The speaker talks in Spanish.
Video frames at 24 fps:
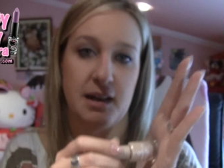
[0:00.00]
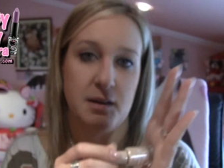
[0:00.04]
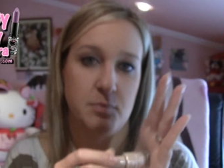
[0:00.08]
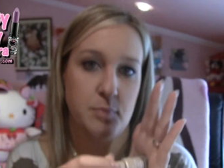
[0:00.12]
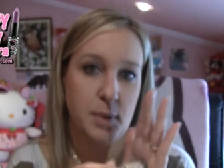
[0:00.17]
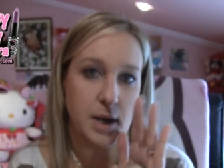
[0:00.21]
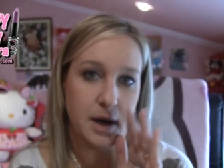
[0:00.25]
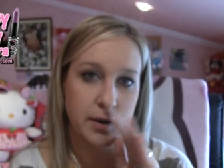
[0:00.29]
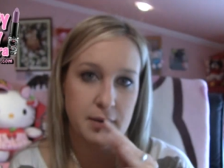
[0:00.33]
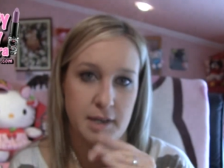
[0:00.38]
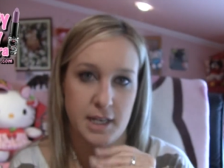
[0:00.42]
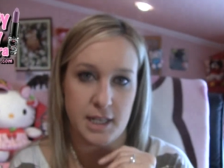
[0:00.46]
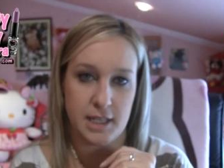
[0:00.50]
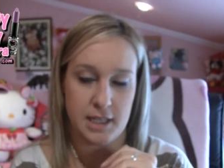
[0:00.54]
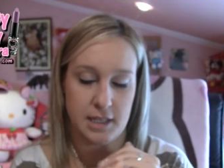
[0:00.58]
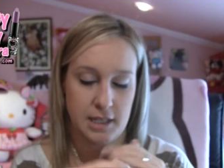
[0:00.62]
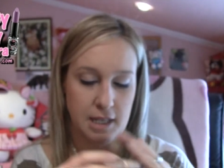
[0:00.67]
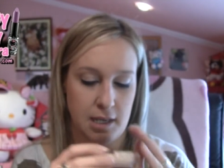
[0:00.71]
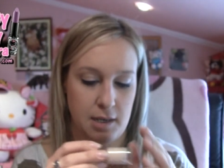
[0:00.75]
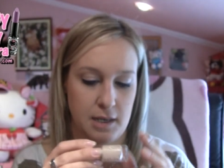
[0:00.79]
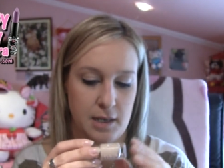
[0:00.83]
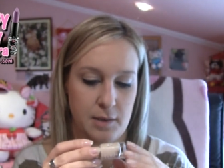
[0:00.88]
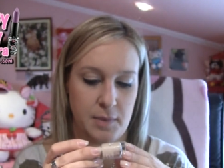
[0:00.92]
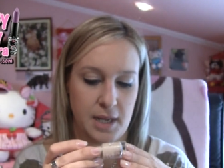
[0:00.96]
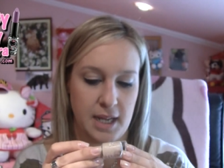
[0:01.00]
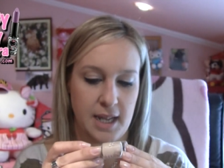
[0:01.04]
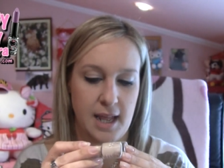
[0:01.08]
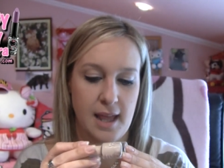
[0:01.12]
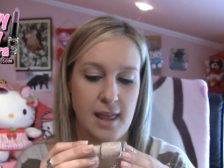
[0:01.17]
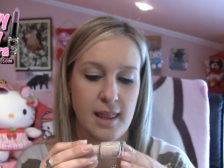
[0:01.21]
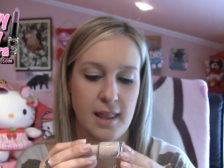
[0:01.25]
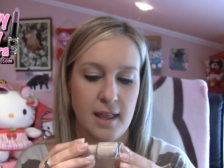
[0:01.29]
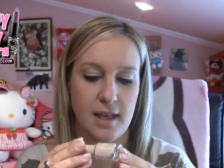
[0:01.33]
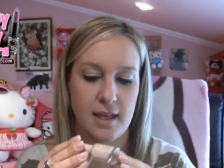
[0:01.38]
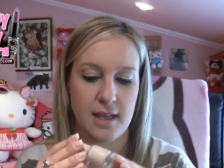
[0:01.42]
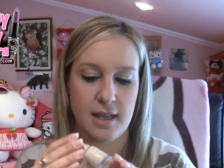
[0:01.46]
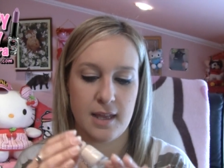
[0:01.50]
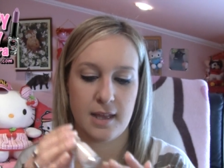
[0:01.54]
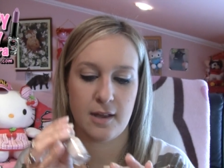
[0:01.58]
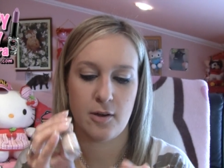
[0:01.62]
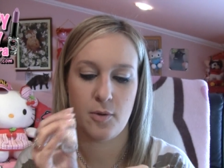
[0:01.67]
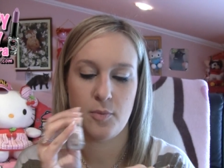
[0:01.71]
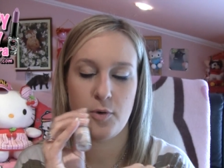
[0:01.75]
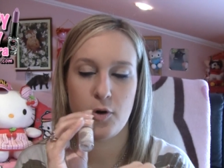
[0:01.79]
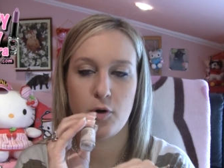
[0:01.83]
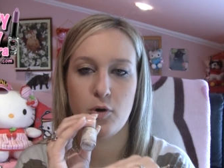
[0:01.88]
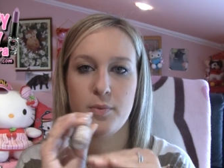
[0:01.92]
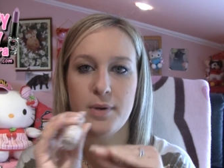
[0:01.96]
tal, para ver qué tal me queda y
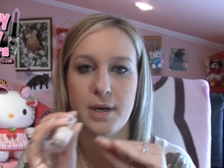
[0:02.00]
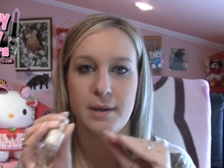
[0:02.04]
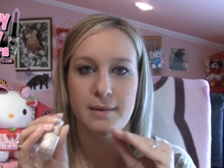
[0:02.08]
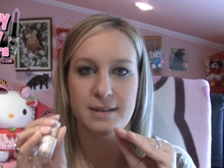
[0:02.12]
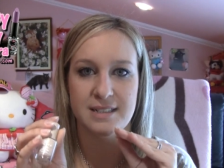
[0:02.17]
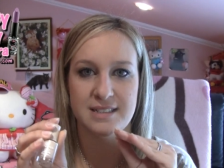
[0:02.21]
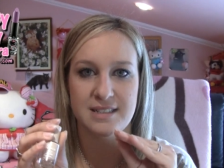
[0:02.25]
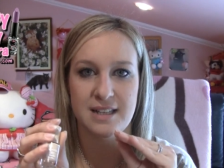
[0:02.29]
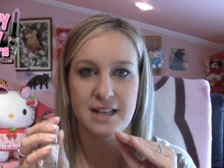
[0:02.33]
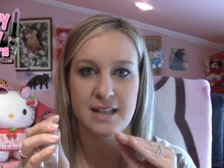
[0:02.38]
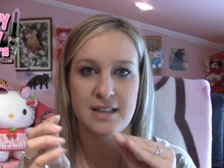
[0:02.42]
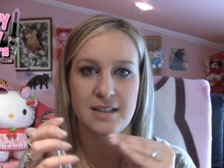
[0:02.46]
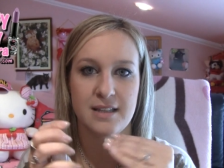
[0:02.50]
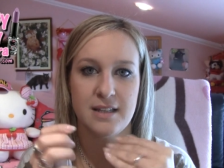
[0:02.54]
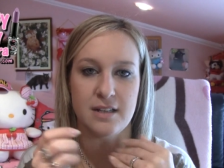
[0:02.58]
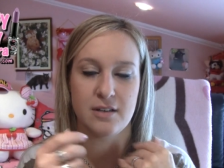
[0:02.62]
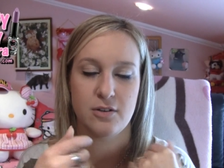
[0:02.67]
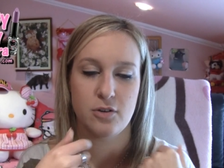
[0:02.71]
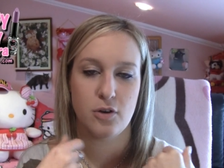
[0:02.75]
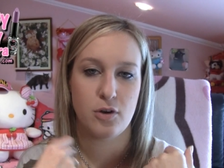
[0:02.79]
como cubre bastante,